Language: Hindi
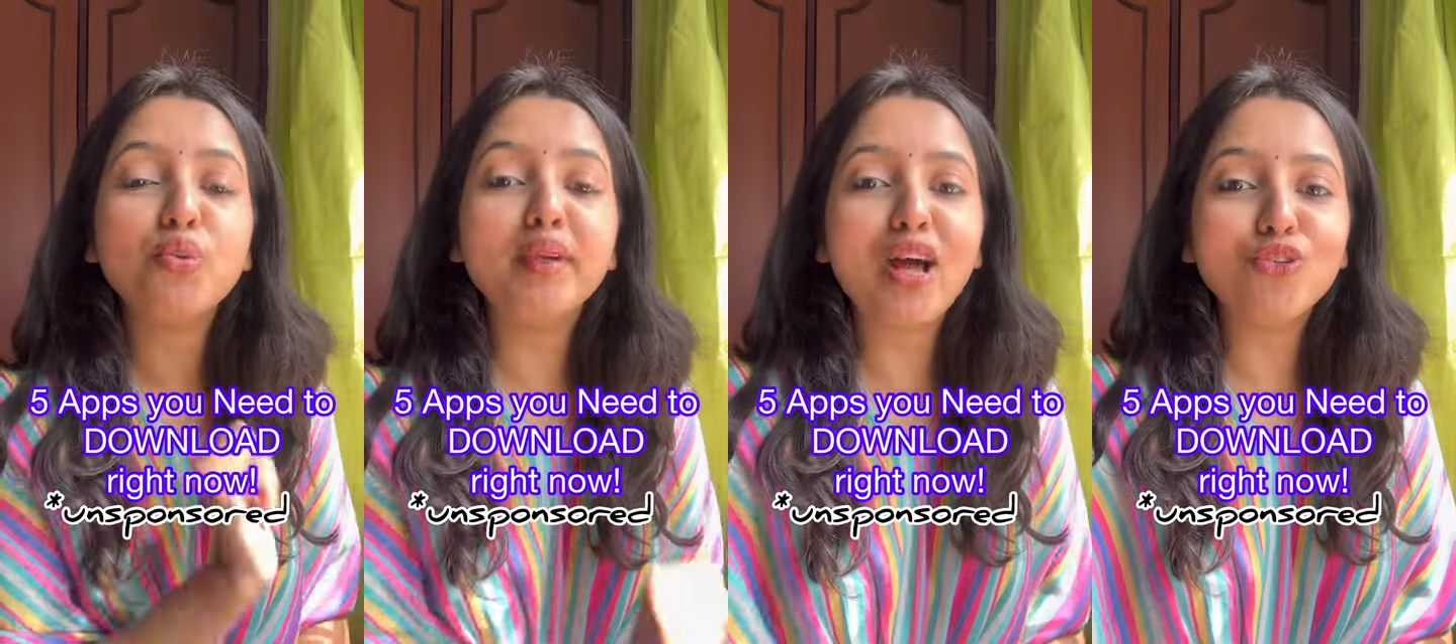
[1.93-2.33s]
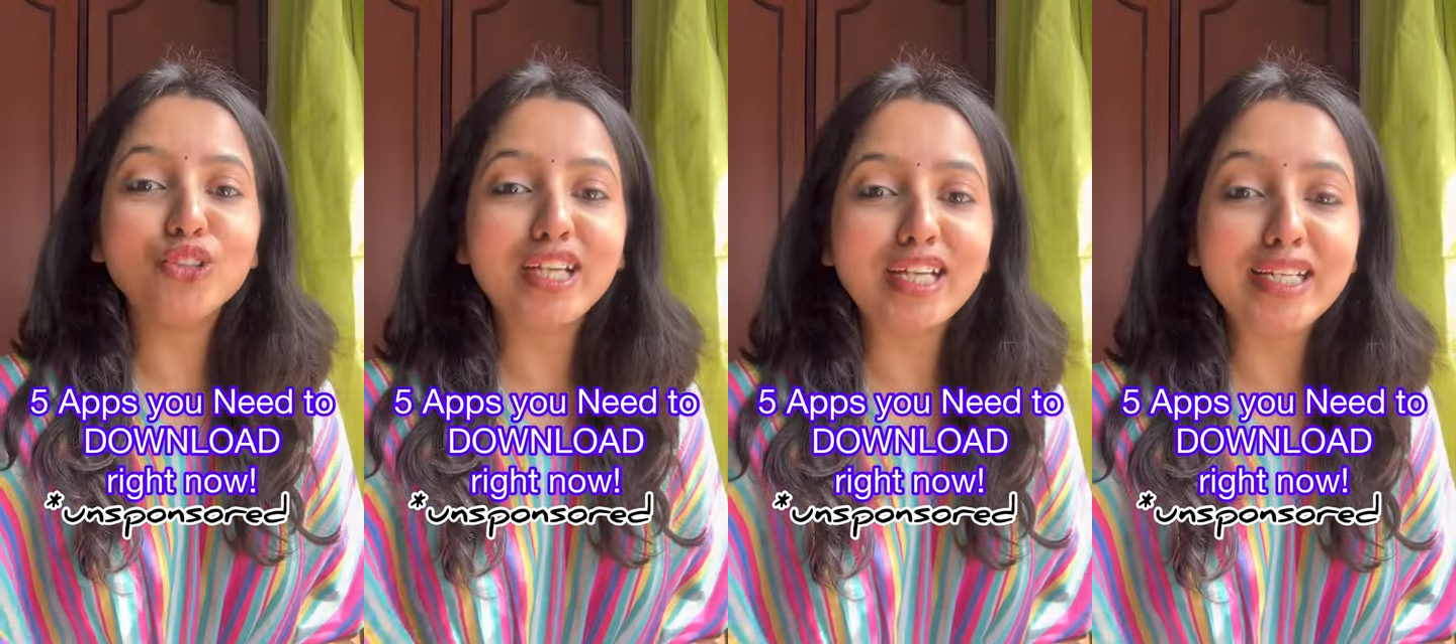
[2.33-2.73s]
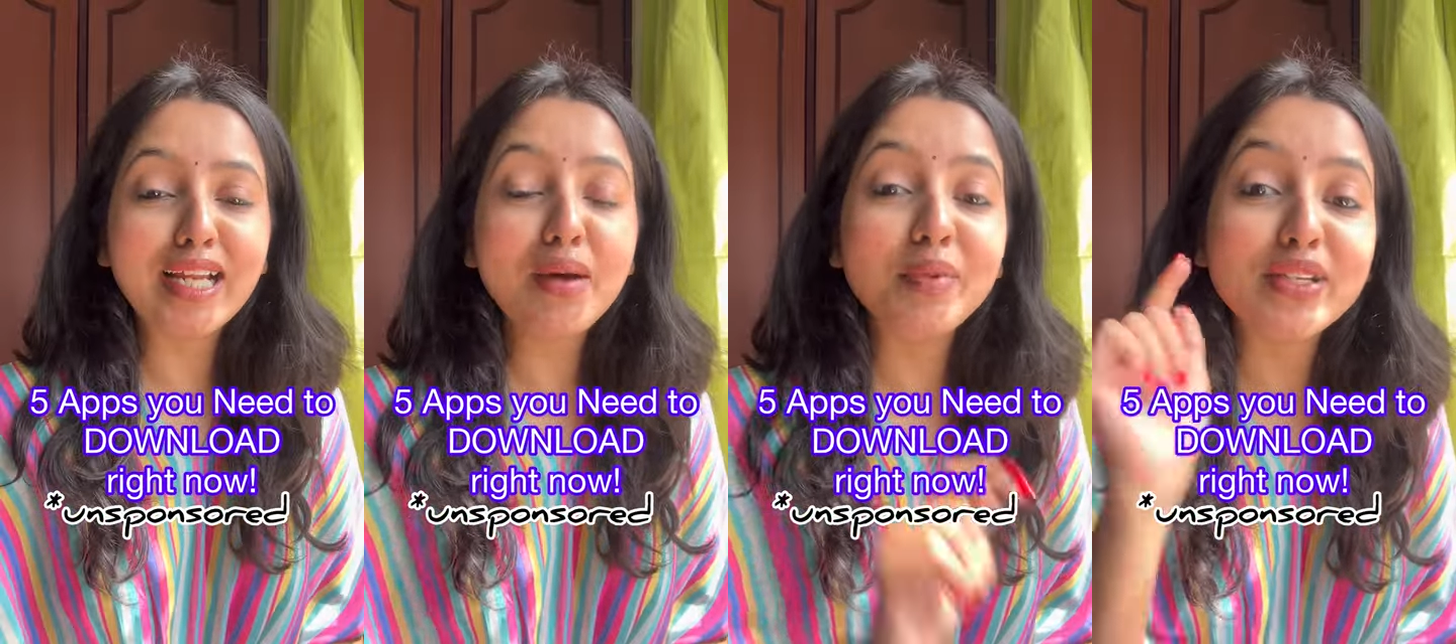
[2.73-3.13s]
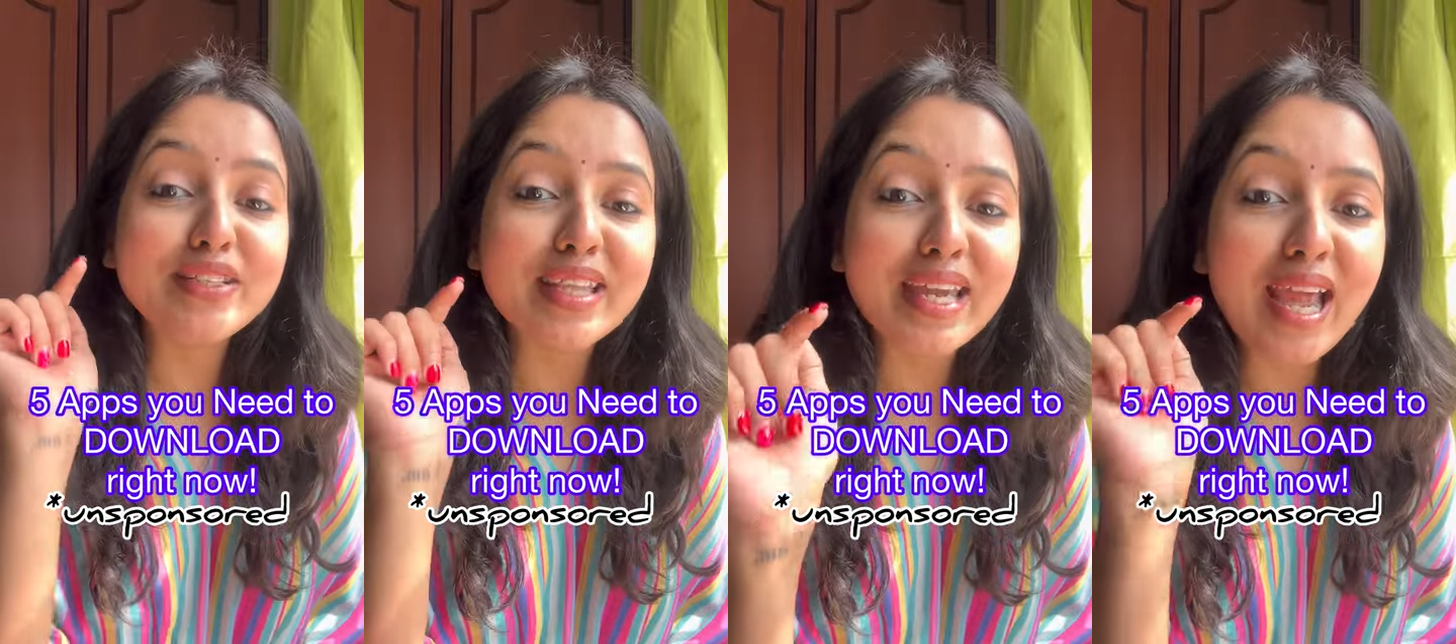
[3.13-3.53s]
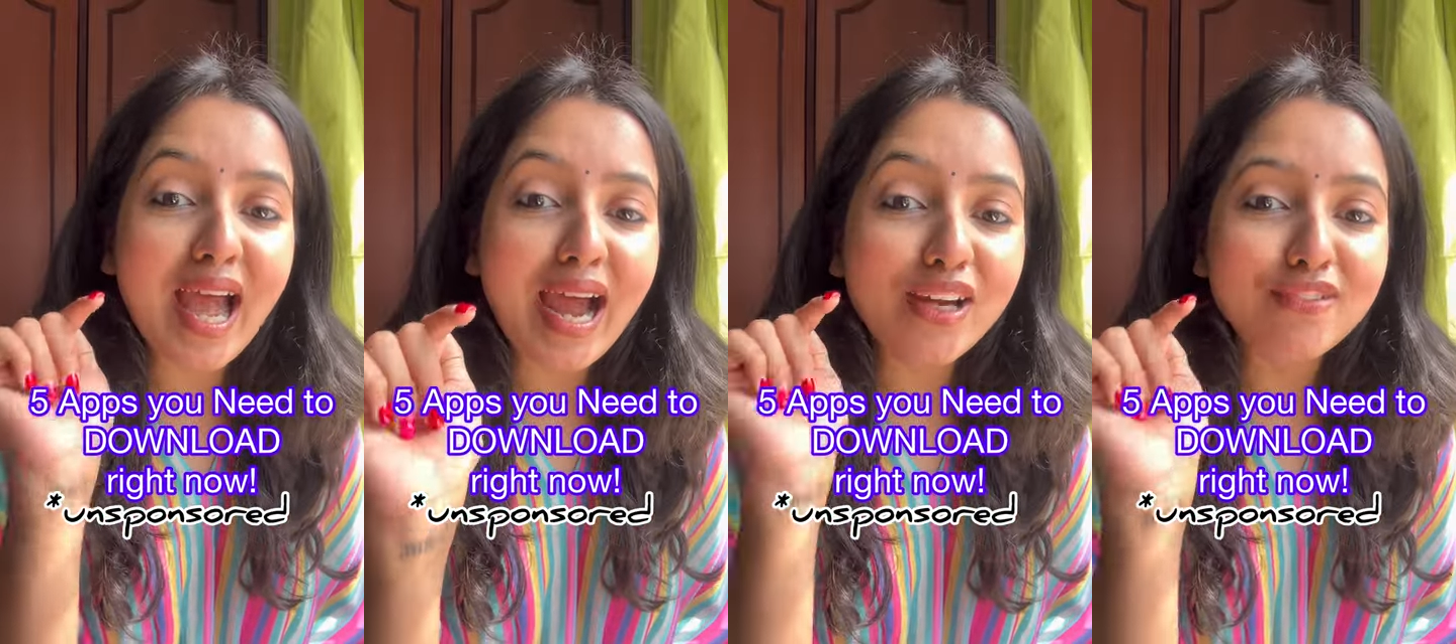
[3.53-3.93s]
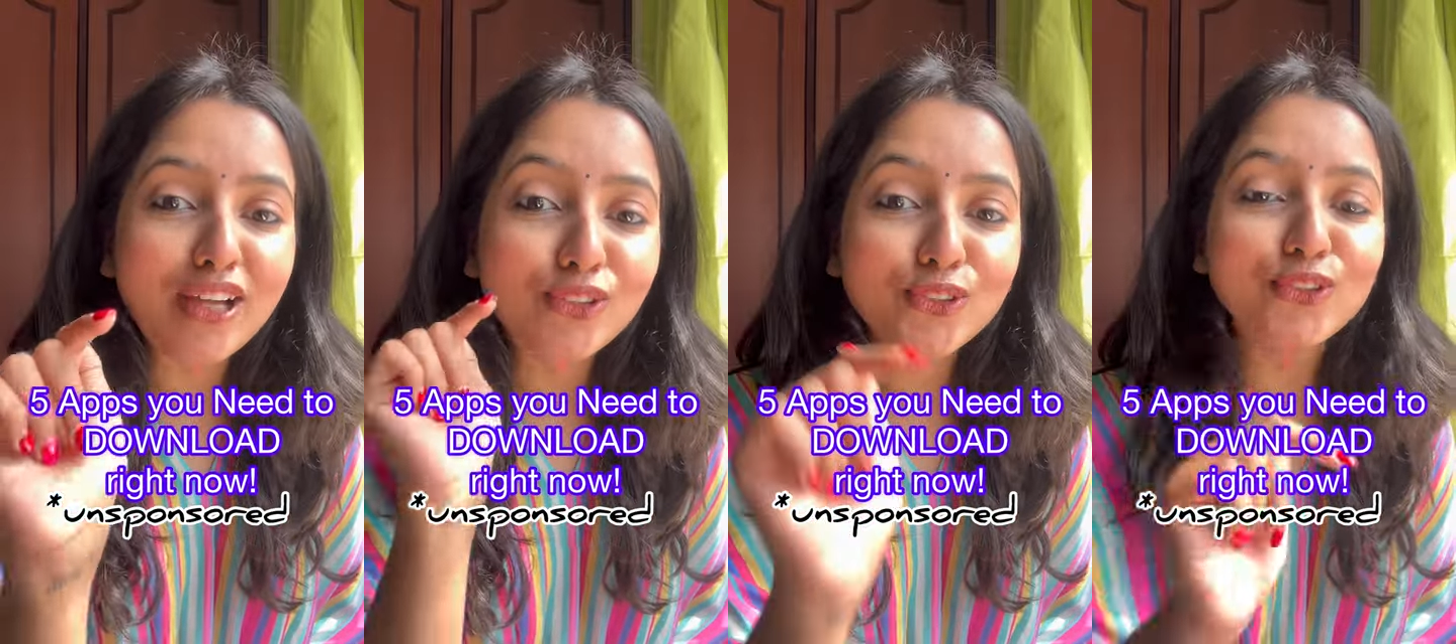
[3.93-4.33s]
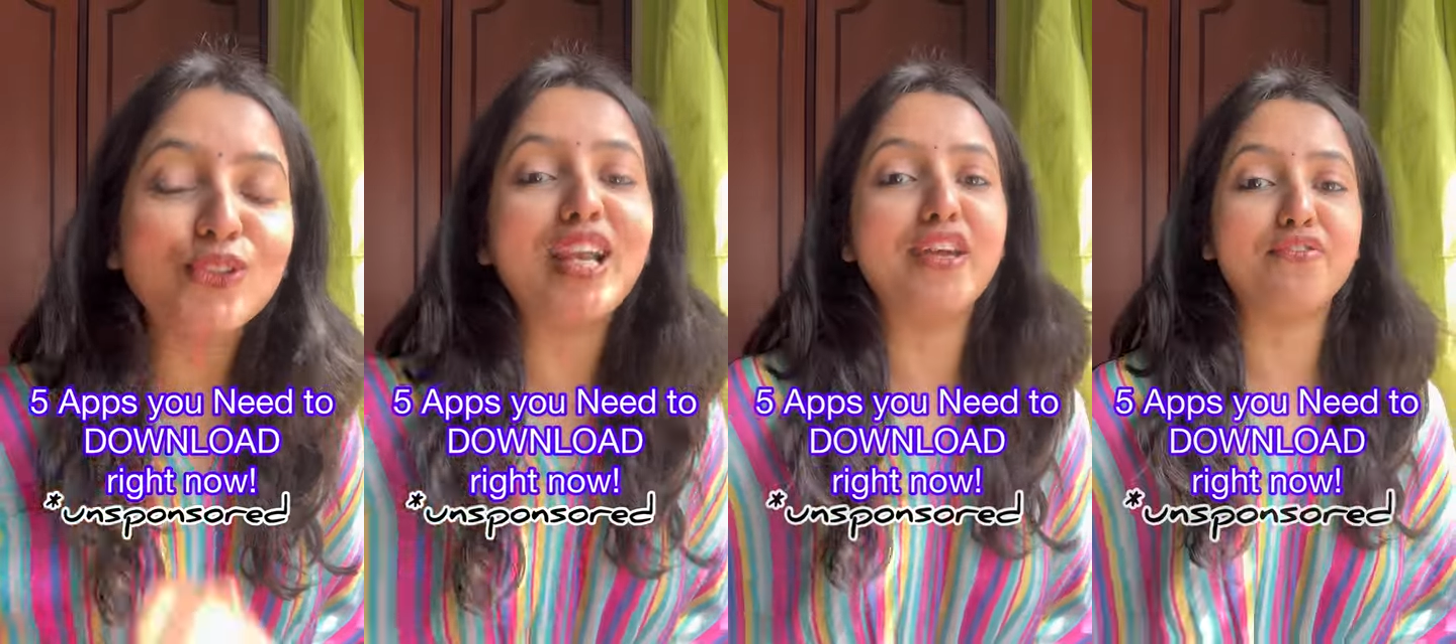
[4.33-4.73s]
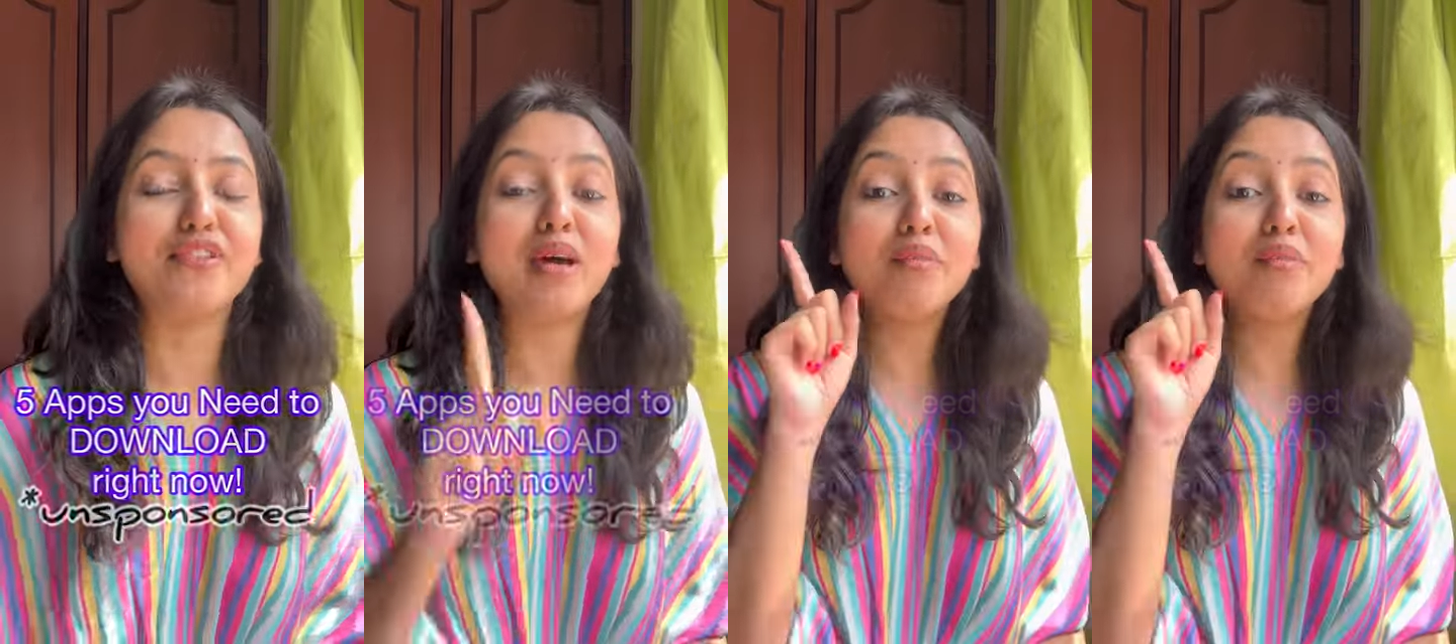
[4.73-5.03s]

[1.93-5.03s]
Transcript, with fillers: फोन में डाउनलोड कर लेना बिकॉज दे एड वैल्यू टू योर लाइफ